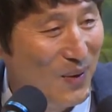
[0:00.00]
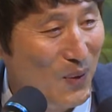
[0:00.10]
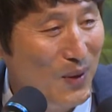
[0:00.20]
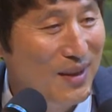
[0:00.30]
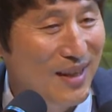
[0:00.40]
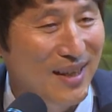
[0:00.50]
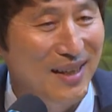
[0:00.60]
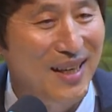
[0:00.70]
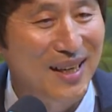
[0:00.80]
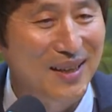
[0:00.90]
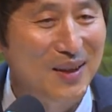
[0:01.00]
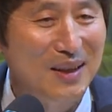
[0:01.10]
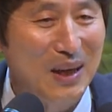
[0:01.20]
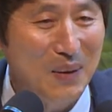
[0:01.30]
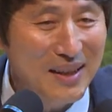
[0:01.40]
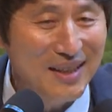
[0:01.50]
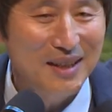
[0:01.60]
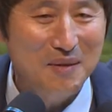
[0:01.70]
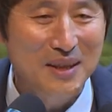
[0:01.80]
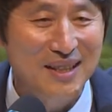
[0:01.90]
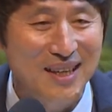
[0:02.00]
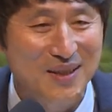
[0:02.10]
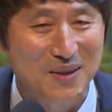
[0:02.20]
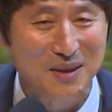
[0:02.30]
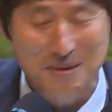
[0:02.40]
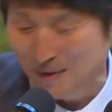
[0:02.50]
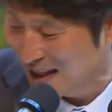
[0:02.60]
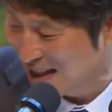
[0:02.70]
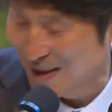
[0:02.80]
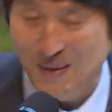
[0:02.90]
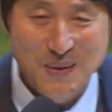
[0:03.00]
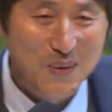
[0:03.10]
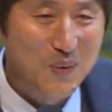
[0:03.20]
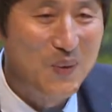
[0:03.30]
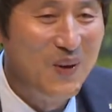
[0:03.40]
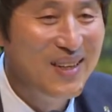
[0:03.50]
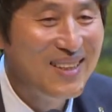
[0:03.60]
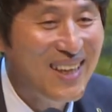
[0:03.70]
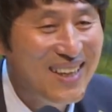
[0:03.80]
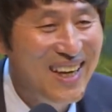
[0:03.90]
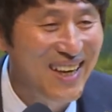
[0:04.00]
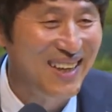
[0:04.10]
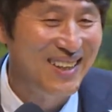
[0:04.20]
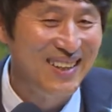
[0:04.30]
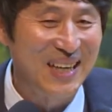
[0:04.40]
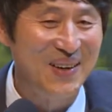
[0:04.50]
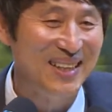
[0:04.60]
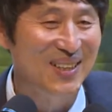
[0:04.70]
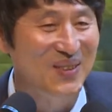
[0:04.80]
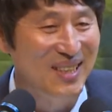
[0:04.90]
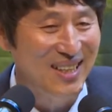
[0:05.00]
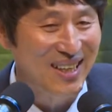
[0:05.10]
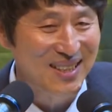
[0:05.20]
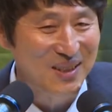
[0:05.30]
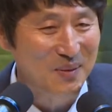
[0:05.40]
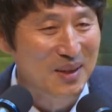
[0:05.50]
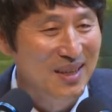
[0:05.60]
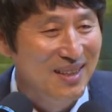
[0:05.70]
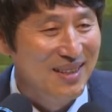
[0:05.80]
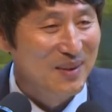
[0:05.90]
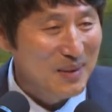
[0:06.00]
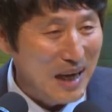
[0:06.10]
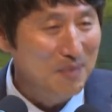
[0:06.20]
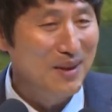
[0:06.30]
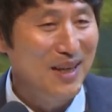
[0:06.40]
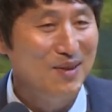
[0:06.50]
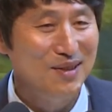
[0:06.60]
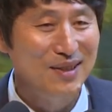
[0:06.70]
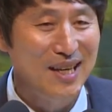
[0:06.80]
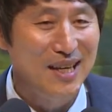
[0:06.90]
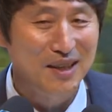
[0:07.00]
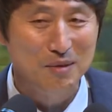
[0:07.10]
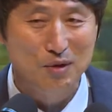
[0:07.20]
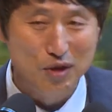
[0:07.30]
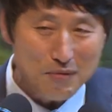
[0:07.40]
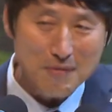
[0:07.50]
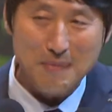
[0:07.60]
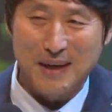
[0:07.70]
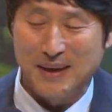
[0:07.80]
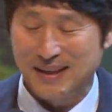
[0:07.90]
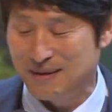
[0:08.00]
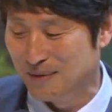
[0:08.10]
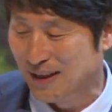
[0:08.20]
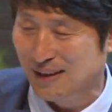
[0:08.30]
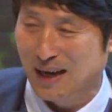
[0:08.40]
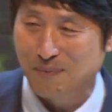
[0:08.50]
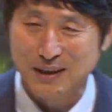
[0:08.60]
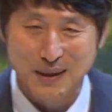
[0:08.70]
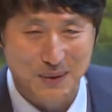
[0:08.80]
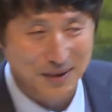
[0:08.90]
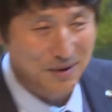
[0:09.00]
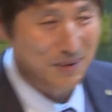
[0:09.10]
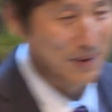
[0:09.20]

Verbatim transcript: 원강대학교를 나왔기 때문에 이 자리에 선 것입니다. 원강대학교를 나왔다고 생각하시는 답을 해주셔서 생각했다면 두 분만 발휘하겠습니다. 앞으로 나오셨습니다.